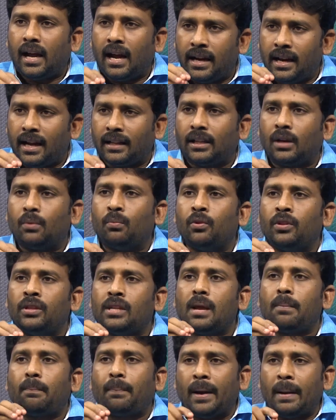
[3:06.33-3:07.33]
అని అతను
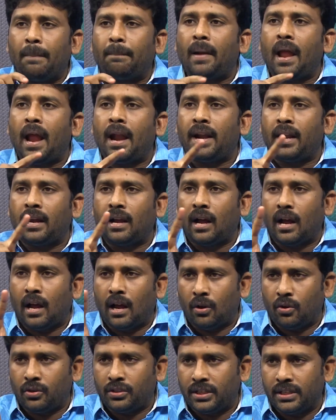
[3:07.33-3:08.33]
ముందే ప్రీప్లాన్డ్గా
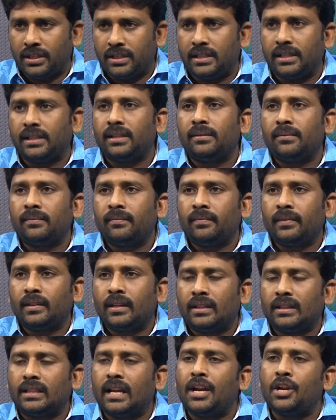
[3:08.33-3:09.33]
ఆలోచించి
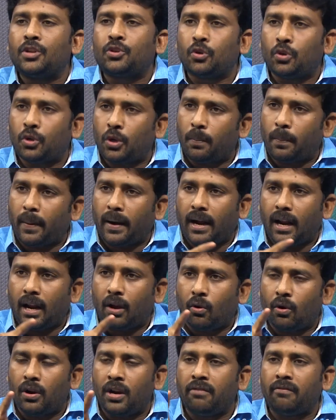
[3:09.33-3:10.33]
దాని చుట్టుపక్కల
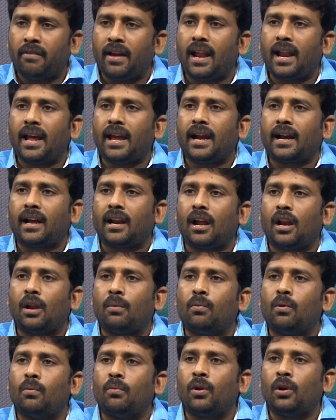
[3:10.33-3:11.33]
కొన్ని వేల ఎకరాల
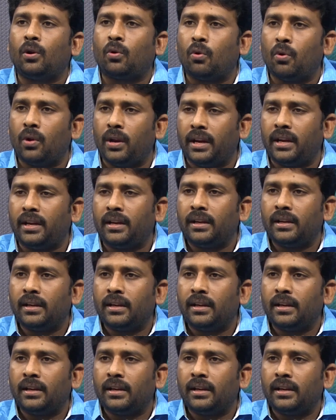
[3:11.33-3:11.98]
భూములను కొని